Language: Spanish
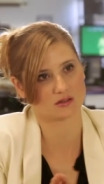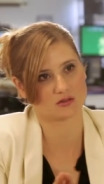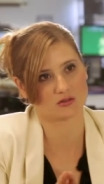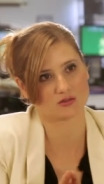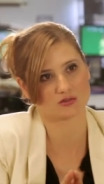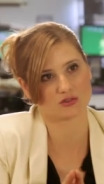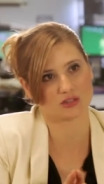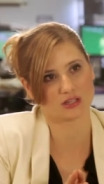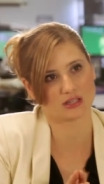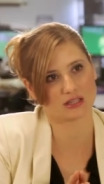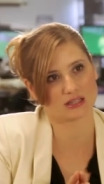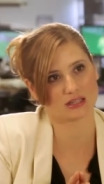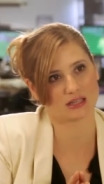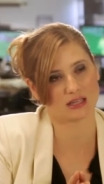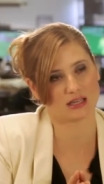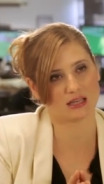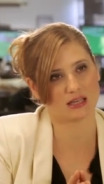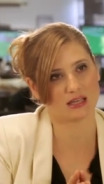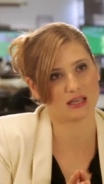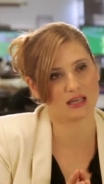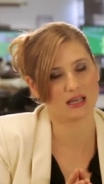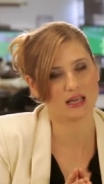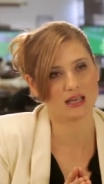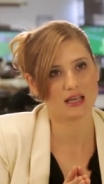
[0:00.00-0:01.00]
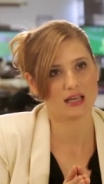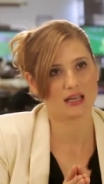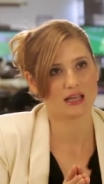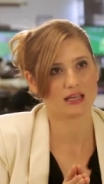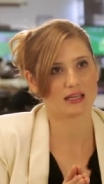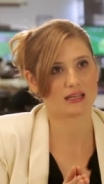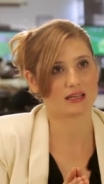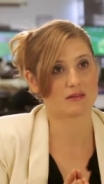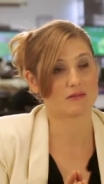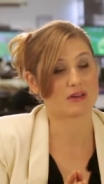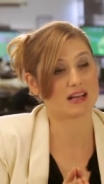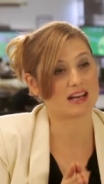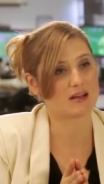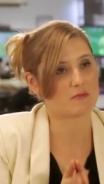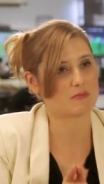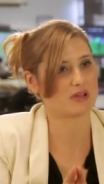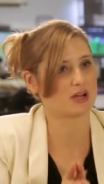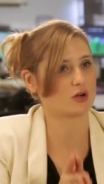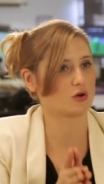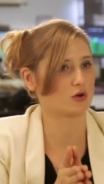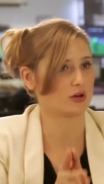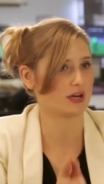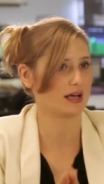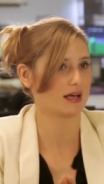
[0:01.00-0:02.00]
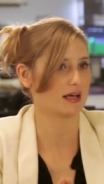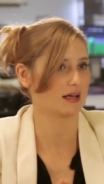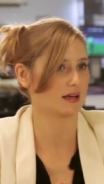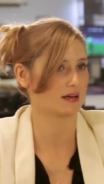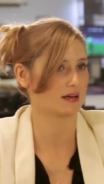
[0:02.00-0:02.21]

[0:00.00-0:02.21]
cosas que, van a mejorar